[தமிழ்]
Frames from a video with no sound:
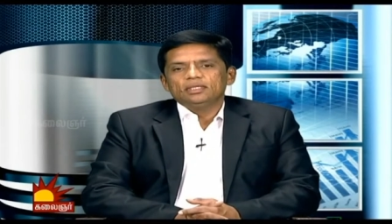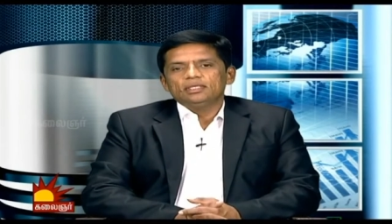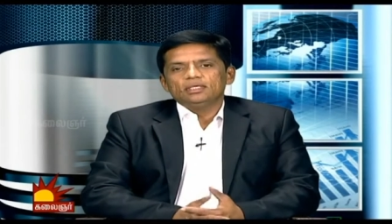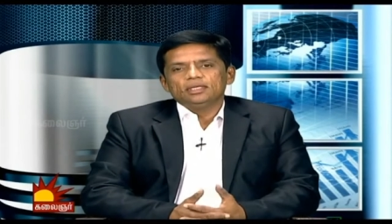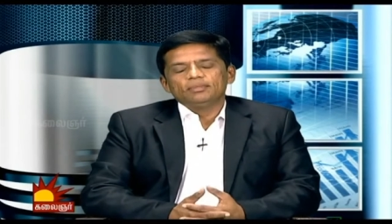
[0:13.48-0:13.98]

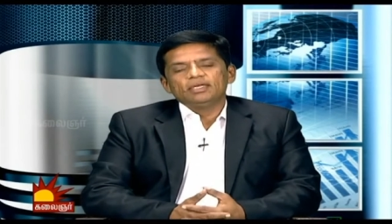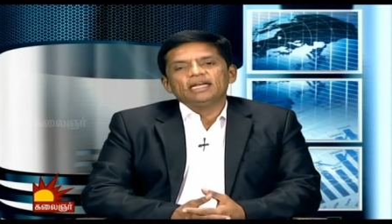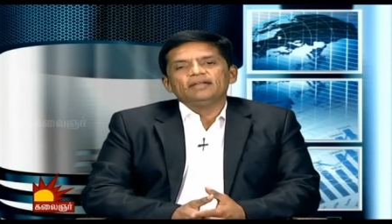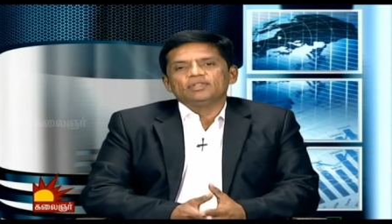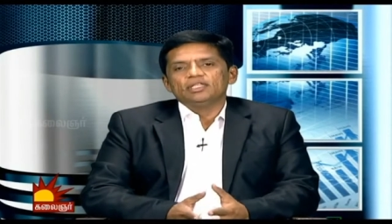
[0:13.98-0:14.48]
இதுக்கு
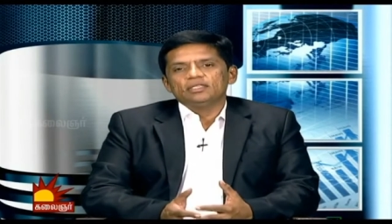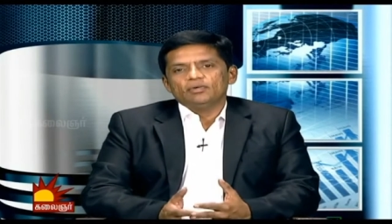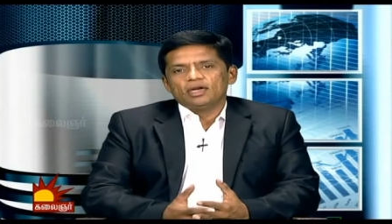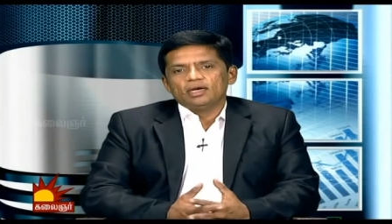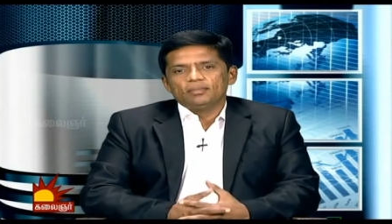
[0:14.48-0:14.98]
முன்னாடியே வந்திருந்த
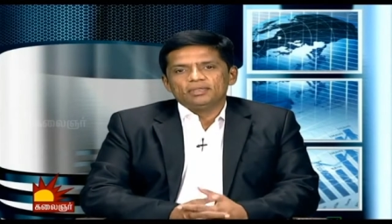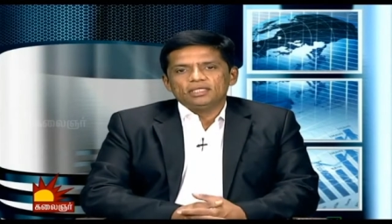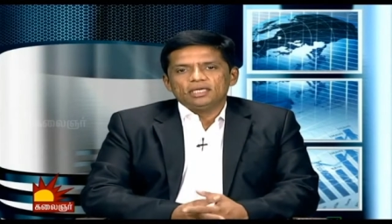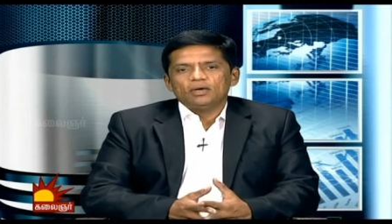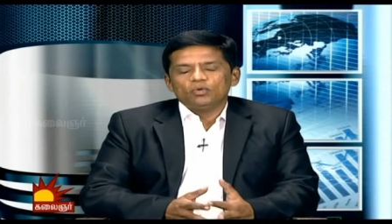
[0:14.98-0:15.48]
வாரங்களில்
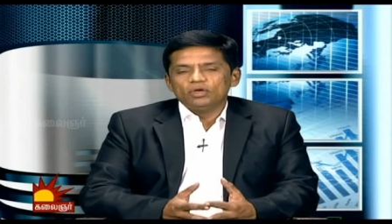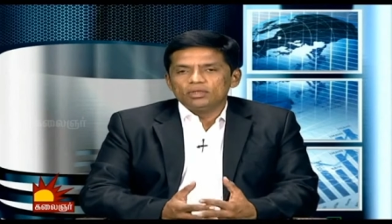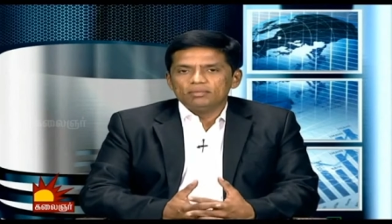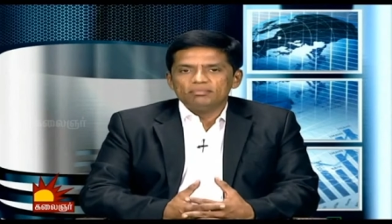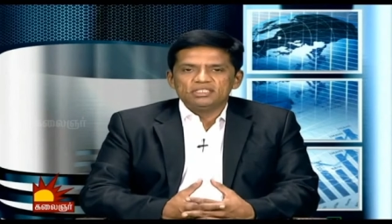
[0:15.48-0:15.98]
பார்த்திங்கன்னா ஒரு
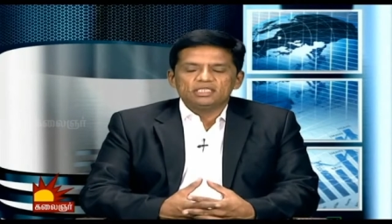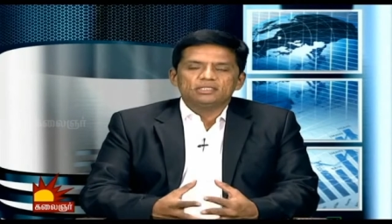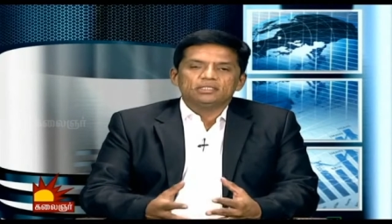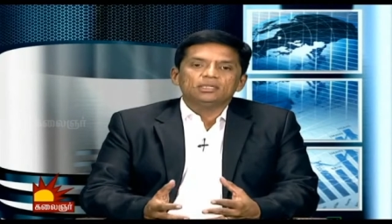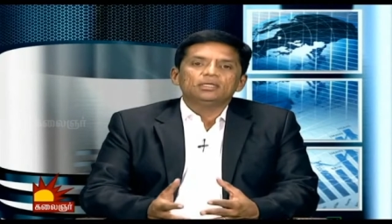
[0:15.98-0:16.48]

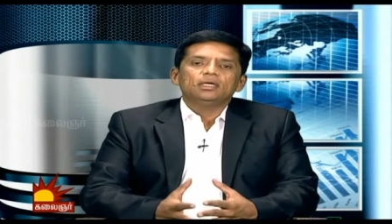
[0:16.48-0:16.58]
பிஸ்னஸ்ஸு